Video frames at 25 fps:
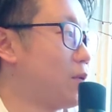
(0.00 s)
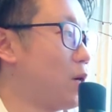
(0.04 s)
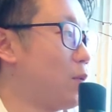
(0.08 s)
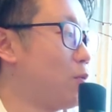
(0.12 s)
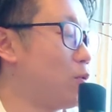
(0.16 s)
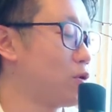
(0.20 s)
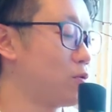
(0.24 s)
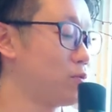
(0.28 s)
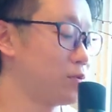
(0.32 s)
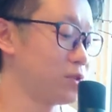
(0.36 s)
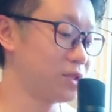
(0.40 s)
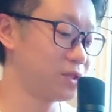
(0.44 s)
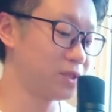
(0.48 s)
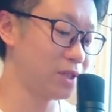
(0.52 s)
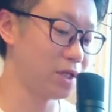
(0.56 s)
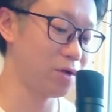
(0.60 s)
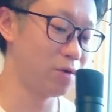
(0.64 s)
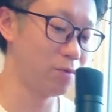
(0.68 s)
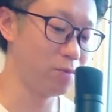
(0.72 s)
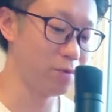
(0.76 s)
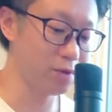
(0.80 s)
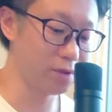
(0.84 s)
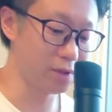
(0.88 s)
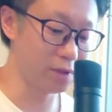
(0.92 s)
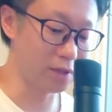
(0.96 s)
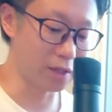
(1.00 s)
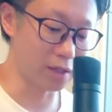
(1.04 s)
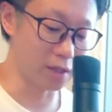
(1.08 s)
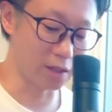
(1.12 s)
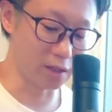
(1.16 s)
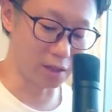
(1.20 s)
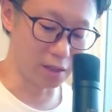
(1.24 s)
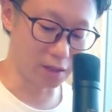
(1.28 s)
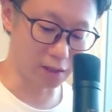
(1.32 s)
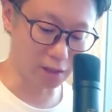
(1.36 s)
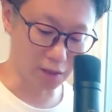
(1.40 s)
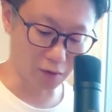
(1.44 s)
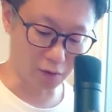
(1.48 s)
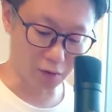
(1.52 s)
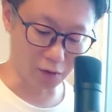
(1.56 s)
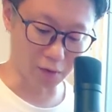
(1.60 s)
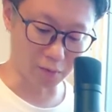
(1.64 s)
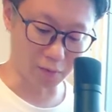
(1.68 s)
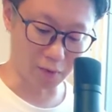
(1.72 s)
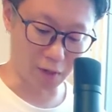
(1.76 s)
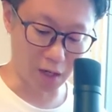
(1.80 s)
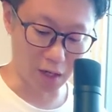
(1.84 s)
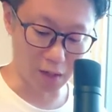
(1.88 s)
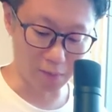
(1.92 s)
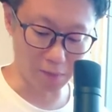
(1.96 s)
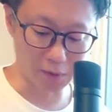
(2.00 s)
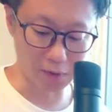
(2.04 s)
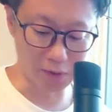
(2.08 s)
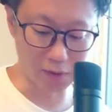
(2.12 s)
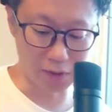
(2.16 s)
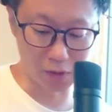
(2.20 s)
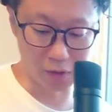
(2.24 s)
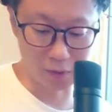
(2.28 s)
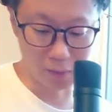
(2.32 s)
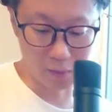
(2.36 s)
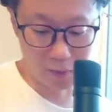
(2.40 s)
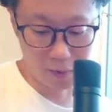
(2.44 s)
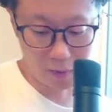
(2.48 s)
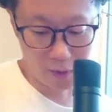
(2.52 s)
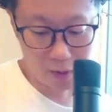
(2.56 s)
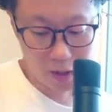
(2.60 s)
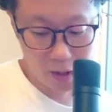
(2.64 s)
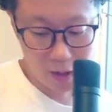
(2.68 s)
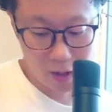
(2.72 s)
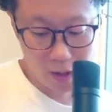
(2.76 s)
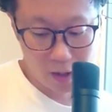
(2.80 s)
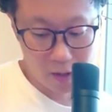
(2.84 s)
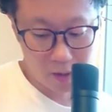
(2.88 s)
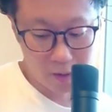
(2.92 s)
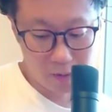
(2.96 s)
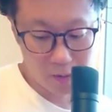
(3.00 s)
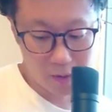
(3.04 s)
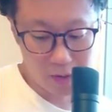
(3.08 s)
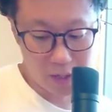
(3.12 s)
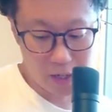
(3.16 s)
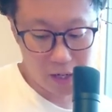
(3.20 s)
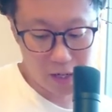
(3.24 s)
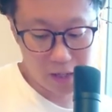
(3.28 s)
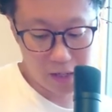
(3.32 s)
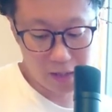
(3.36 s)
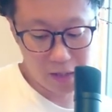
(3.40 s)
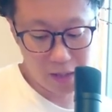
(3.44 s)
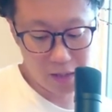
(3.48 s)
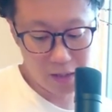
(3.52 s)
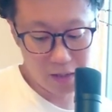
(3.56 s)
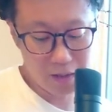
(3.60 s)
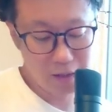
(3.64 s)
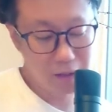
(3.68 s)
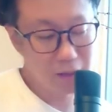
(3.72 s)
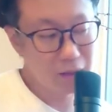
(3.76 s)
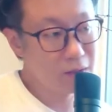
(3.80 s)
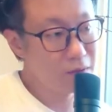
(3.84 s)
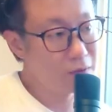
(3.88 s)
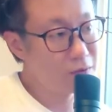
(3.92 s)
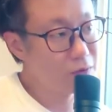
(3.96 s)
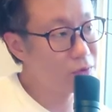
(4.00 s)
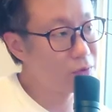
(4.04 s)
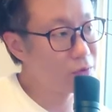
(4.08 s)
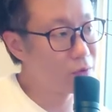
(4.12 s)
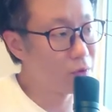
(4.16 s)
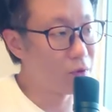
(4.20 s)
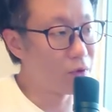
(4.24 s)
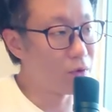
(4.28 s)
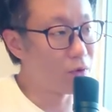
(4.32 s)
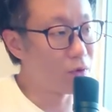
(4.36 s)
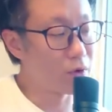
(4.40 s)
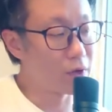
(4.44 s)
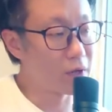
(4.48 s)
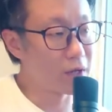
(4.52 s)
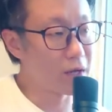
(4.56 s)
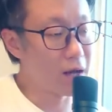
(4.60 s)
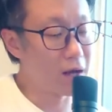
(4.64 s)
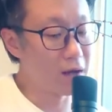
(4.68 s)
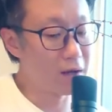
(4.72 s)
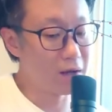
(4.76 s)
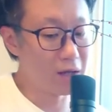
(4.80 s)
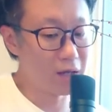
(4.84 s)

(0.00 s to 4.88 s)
まあ僕も実際思っていたこともありますけども、このやりがいっていうのをこれ